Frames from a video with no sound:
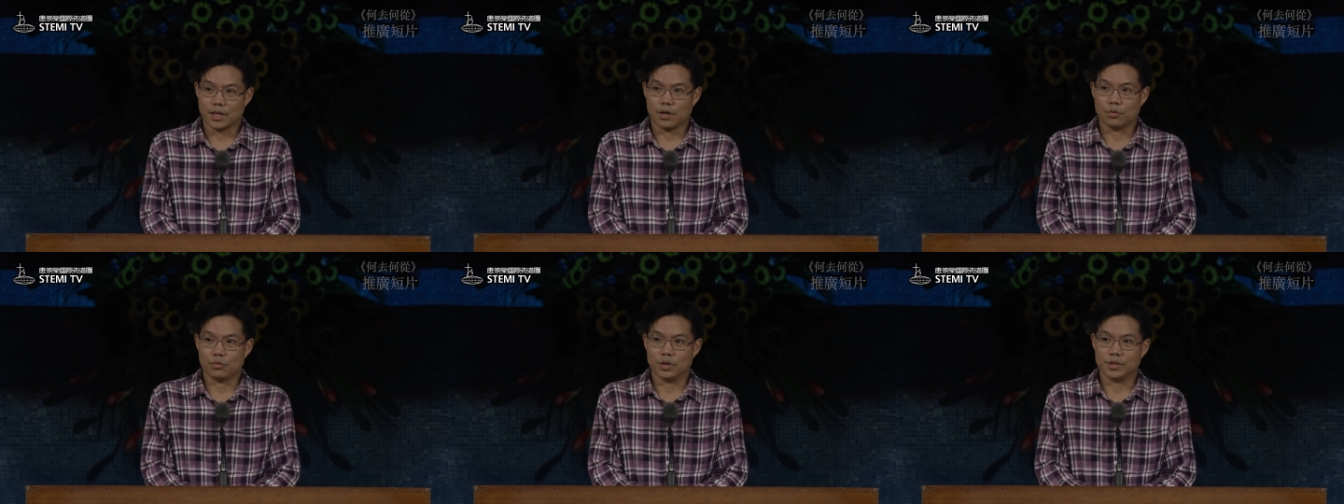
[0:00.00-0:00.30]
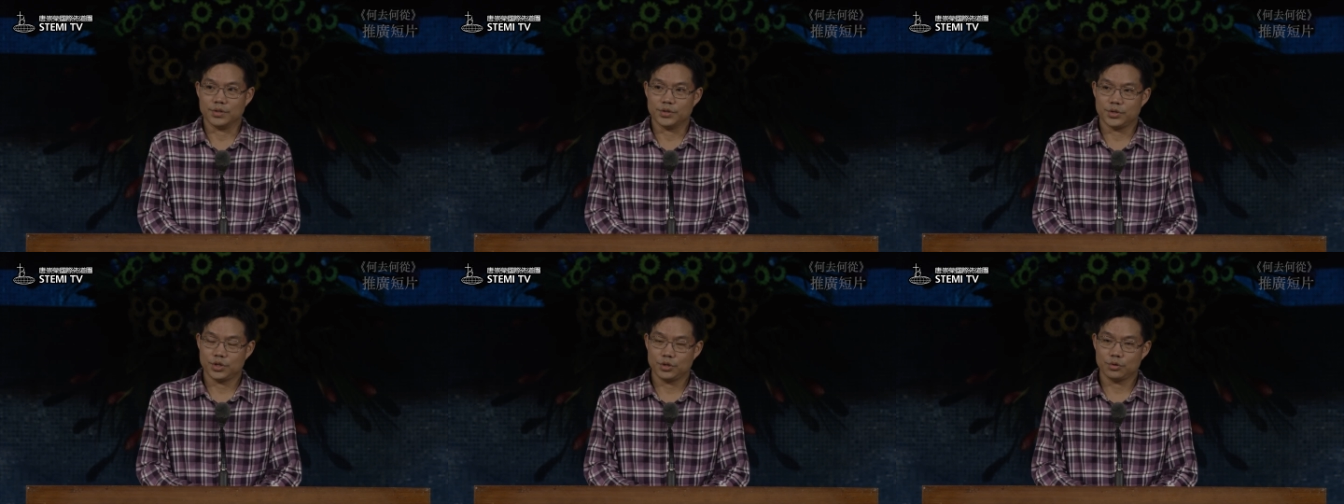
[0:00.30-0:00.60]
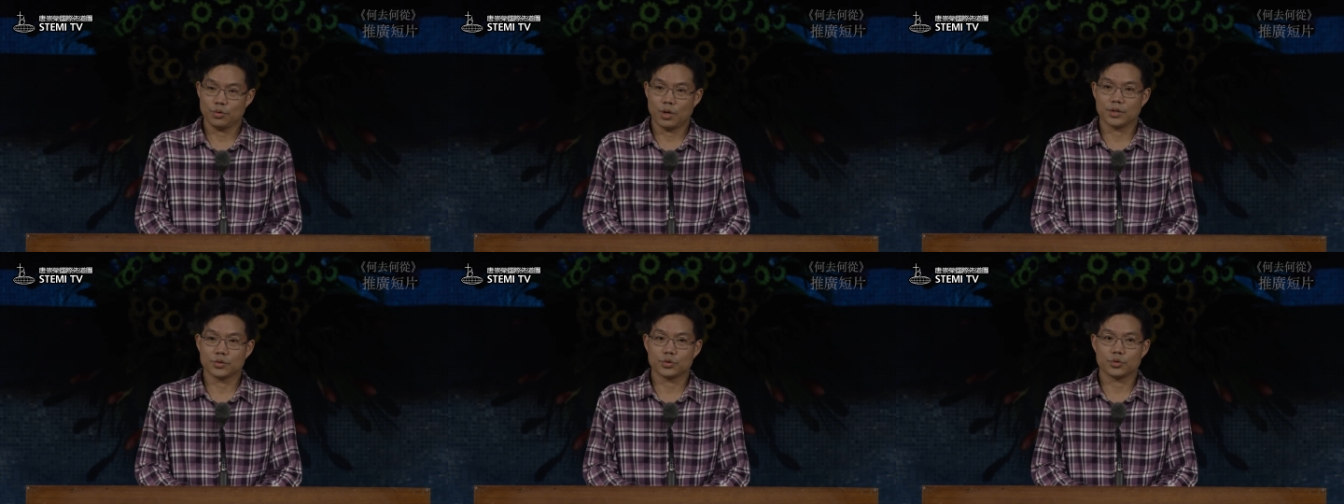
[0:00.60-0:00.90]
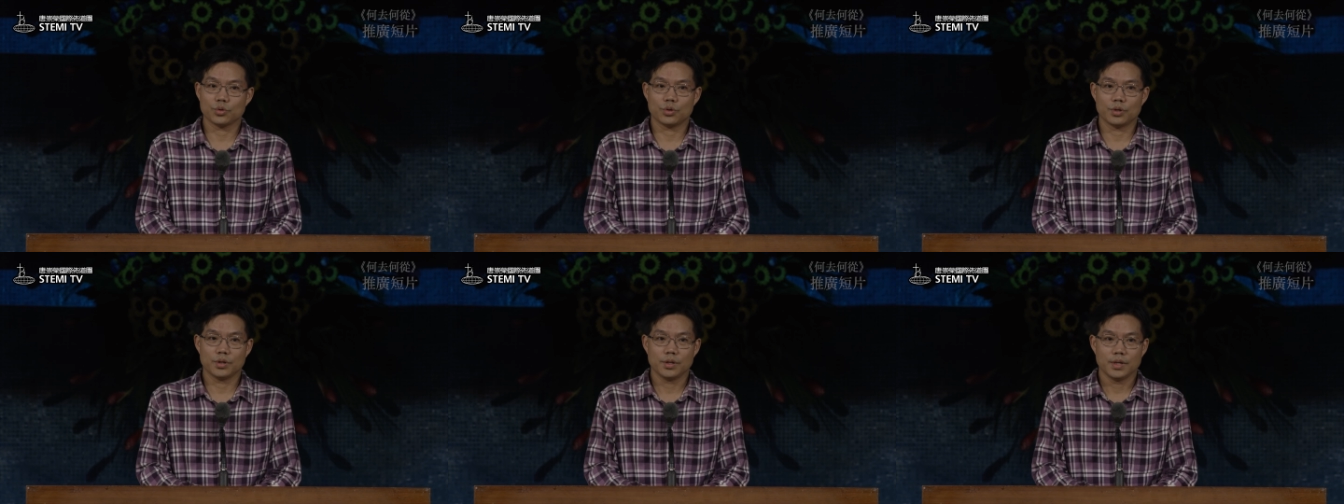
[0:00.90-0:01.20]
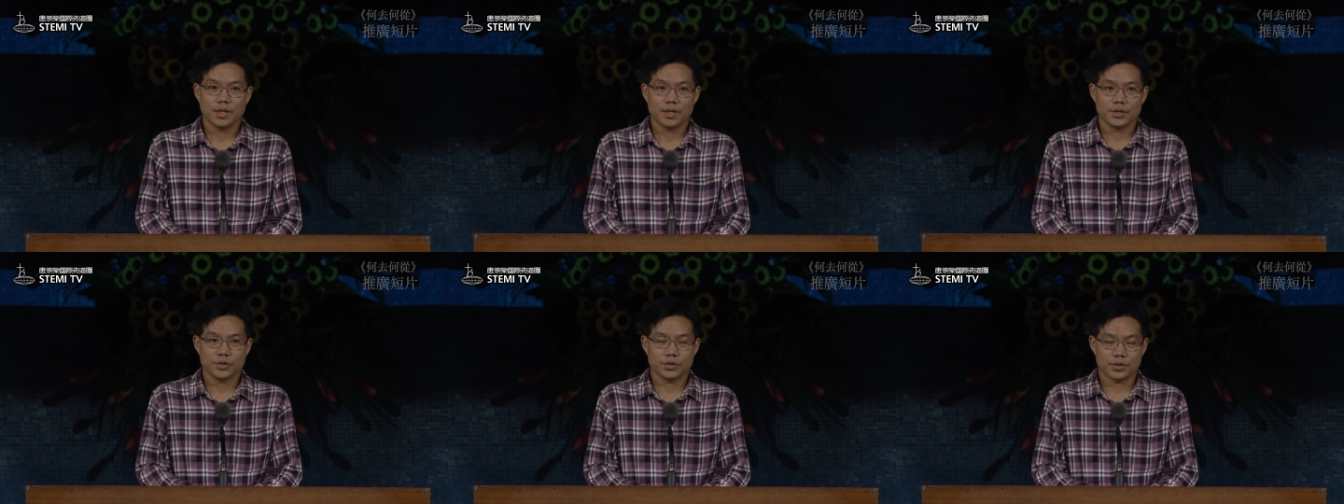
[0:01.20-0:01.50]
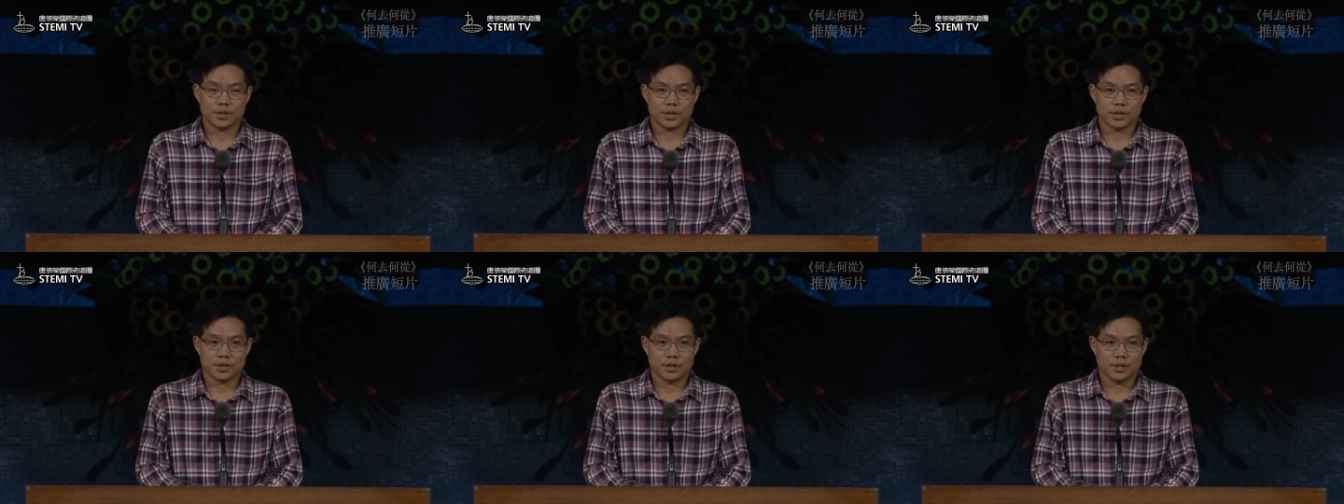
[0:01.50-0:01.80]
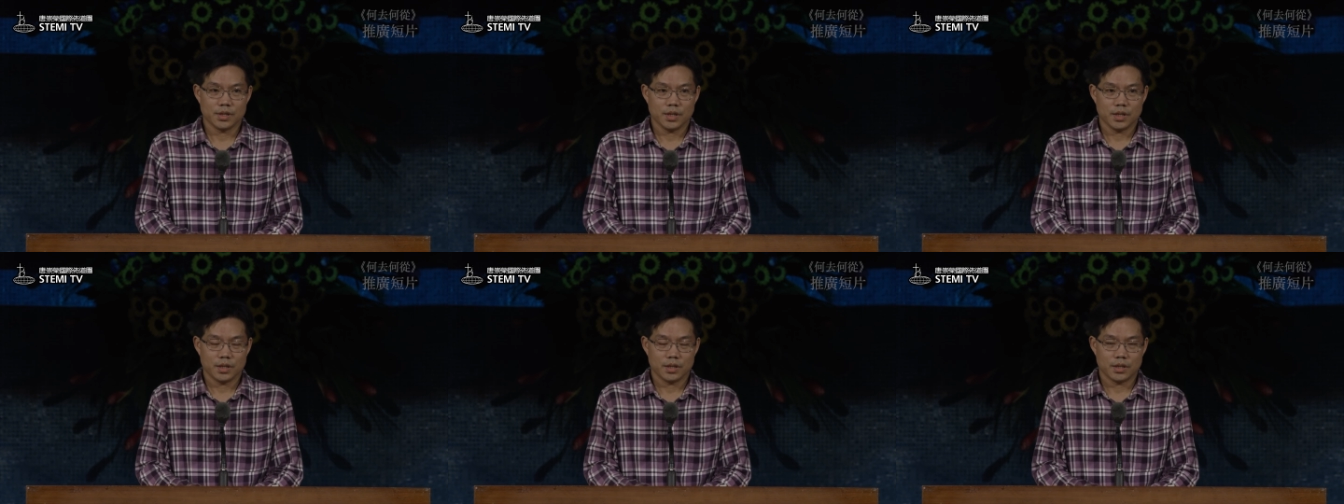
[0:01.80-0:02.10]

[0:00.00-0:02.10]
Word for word: 那我很希望说，就是